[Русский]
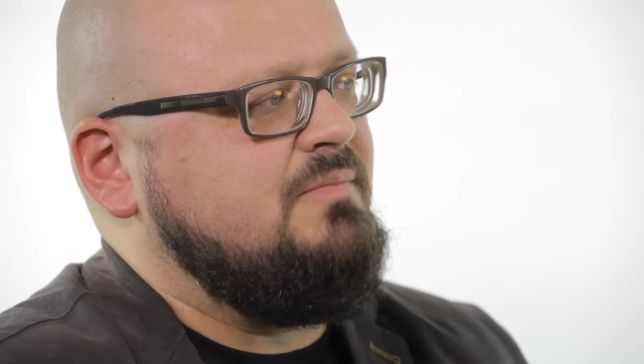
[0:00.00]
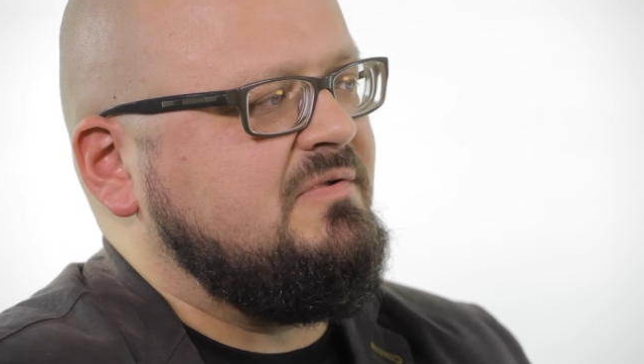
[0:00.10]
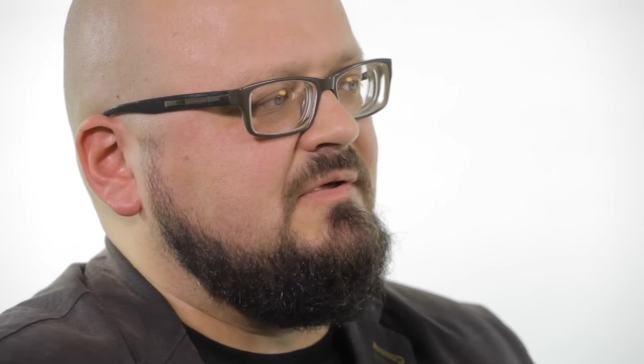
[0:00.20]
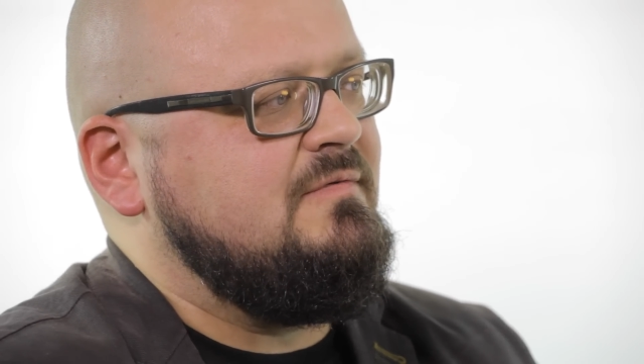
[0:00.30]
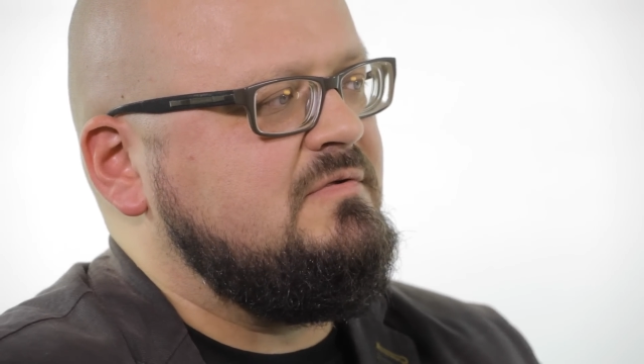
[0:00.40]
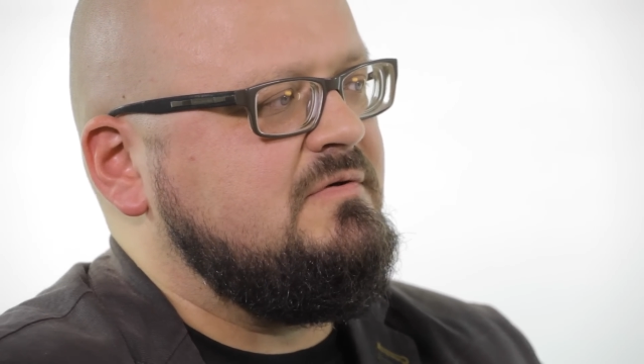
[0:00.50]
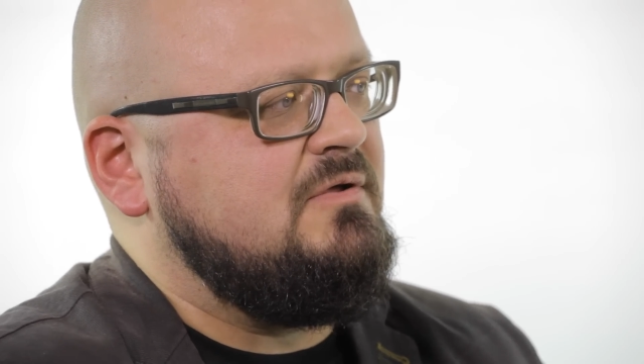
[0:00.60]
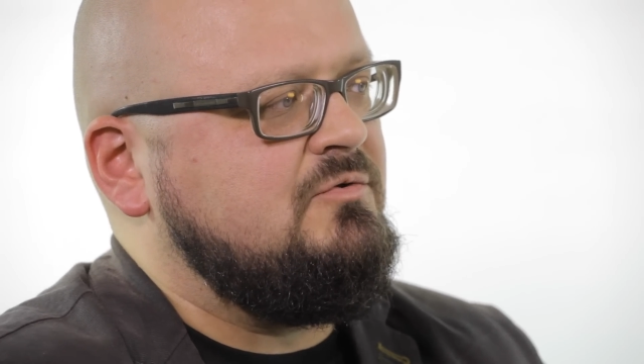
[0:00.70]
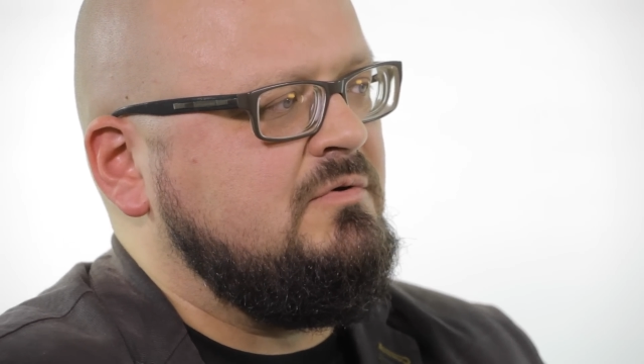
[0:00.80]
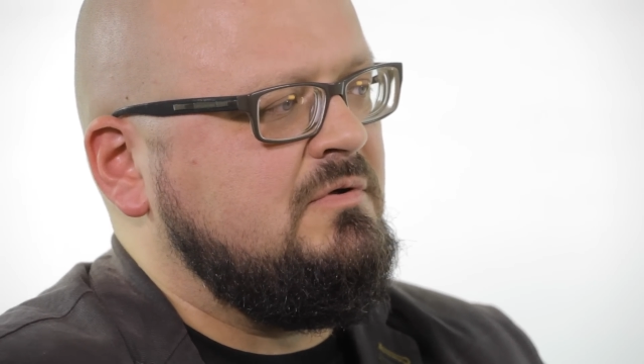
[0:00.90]
представители
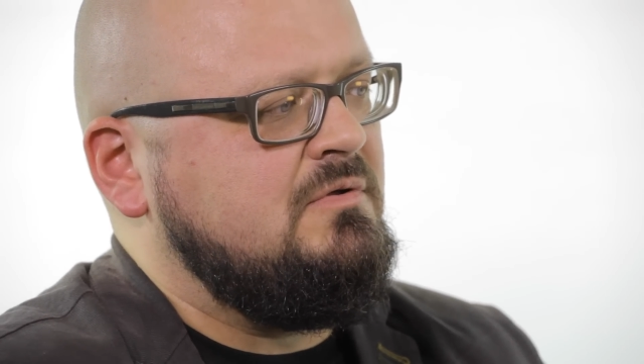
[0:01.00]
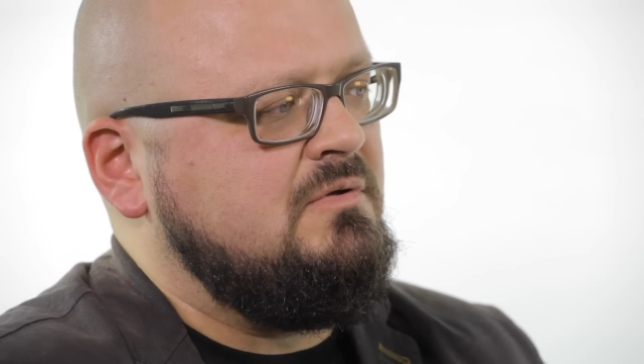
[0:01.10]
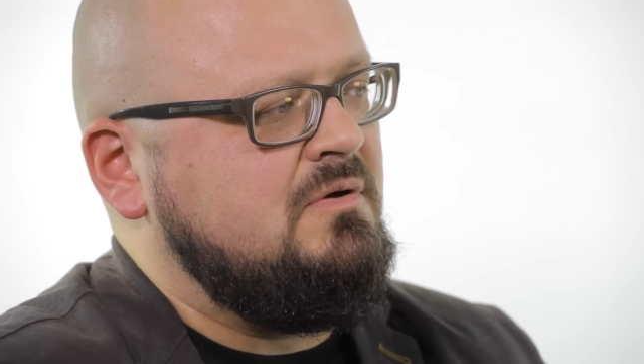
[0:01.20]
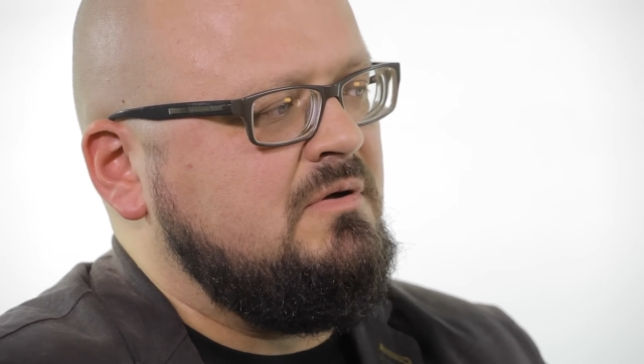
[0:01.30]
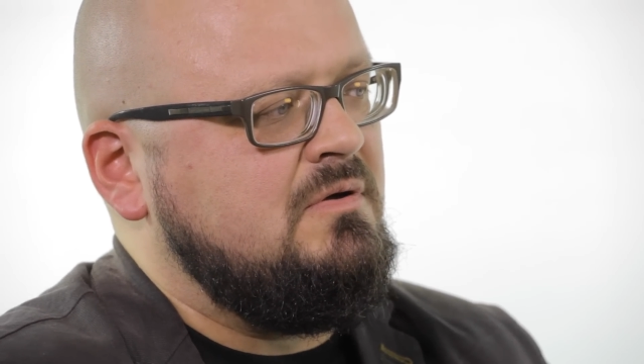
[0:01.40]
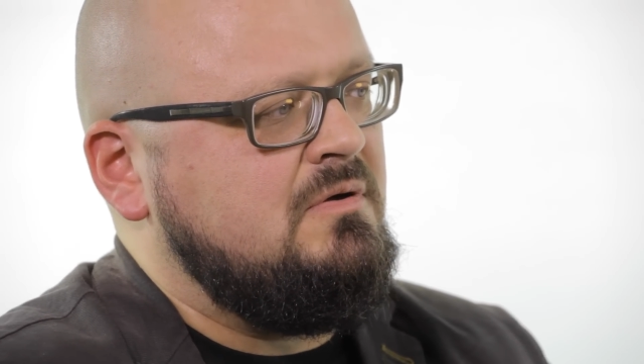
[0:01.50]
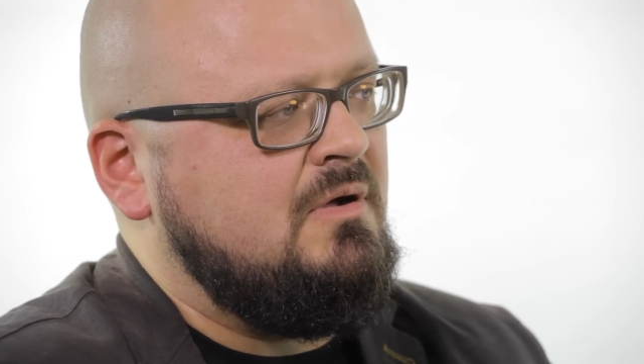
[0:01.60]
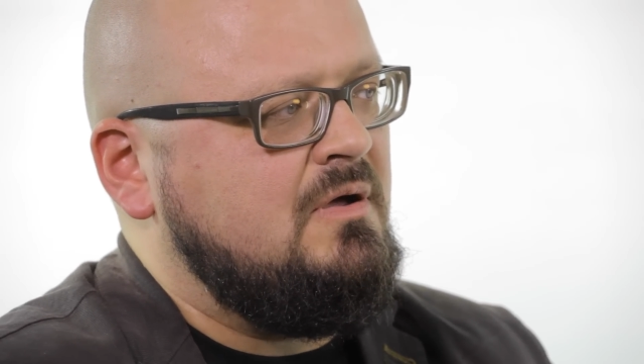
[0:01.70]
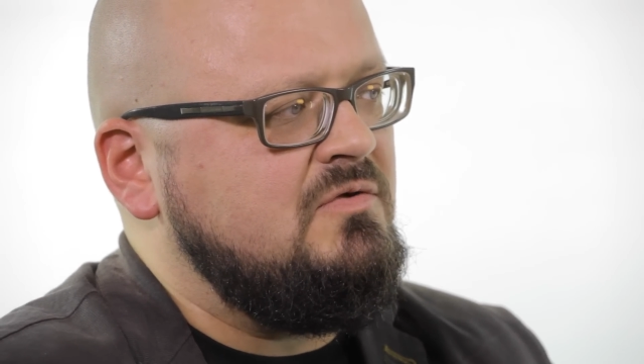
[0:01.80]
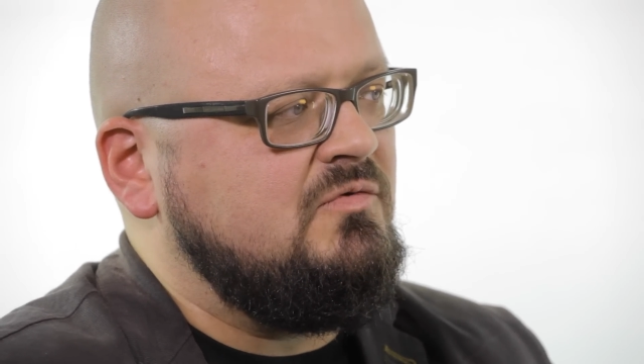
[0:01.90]
которой э,
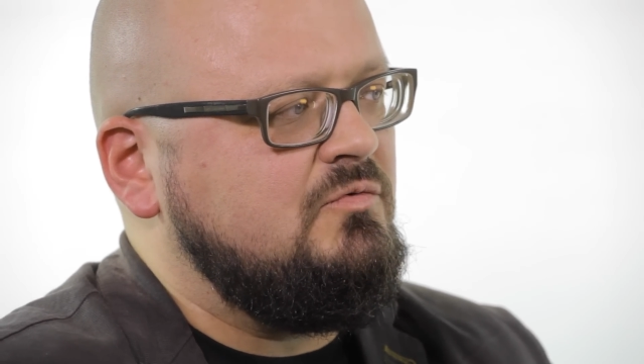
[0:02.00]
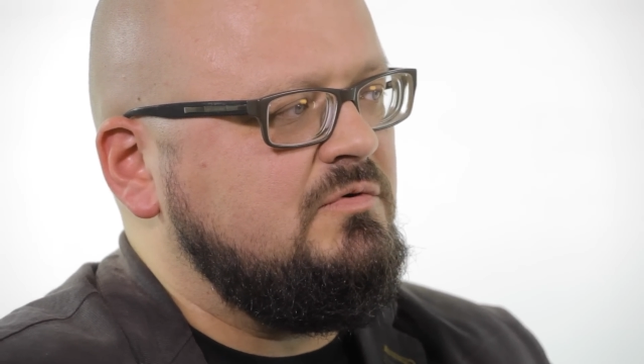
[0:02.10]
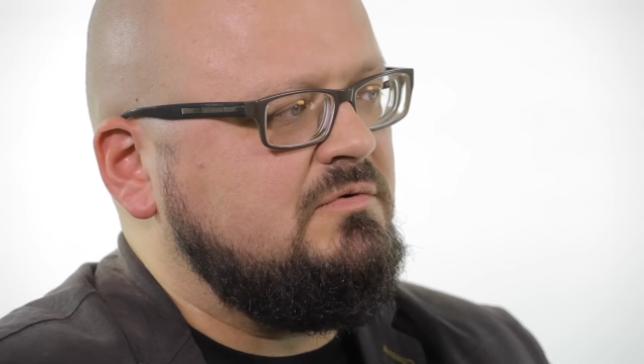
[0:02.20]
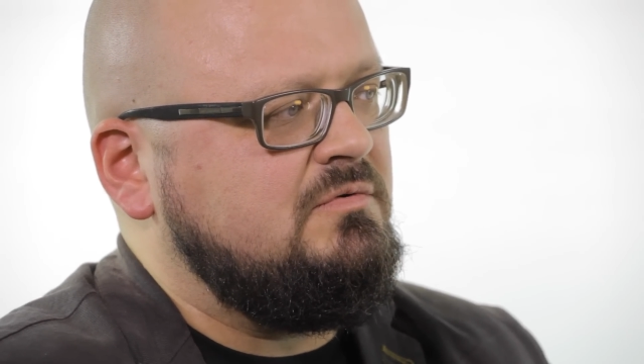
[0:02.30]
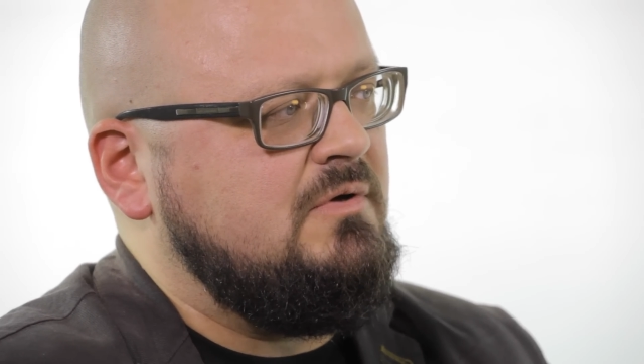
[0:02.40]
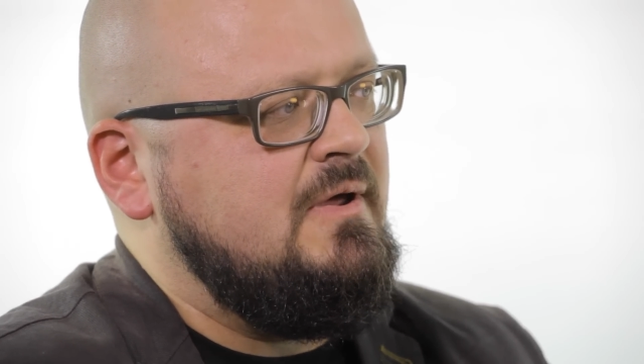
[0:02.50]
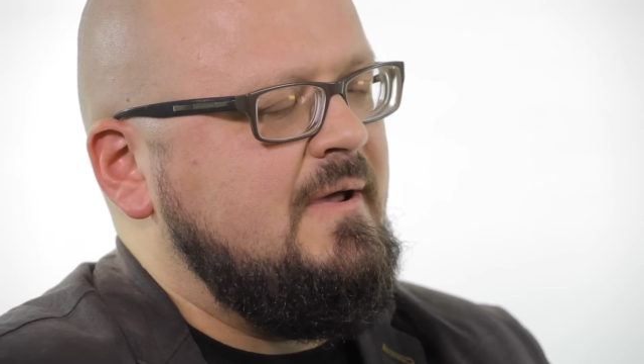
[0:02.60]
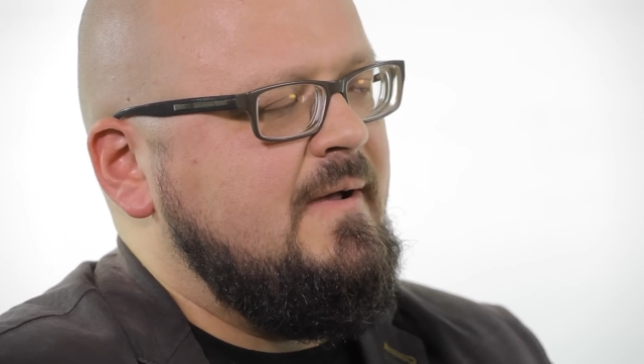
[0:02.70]
организуют э,